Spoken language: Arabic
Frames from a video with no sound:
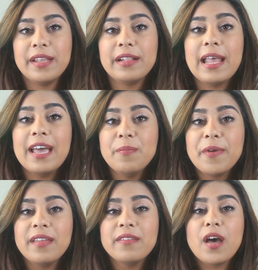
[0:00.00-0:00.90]
باند الهيد
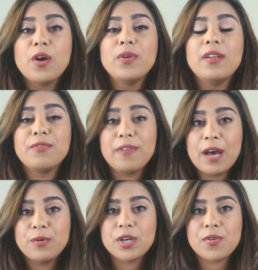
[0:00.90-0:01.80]
باند او
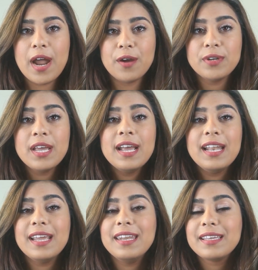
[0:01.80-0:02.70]
الفلاور كراون
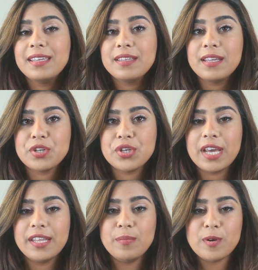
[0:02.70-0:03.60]
اللي هن كثير
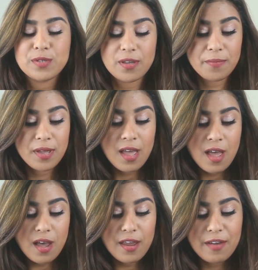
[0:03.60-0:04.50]
دارجين هذا الموسم
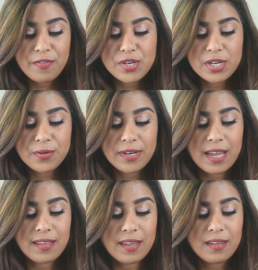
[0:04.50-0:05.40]
رح فرجيكم
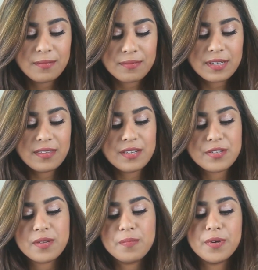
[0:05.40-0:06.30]
هيدي كثير
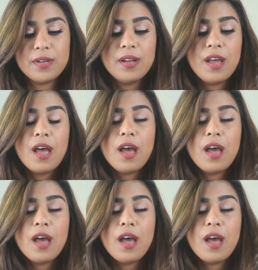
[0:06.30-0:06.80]
سمبل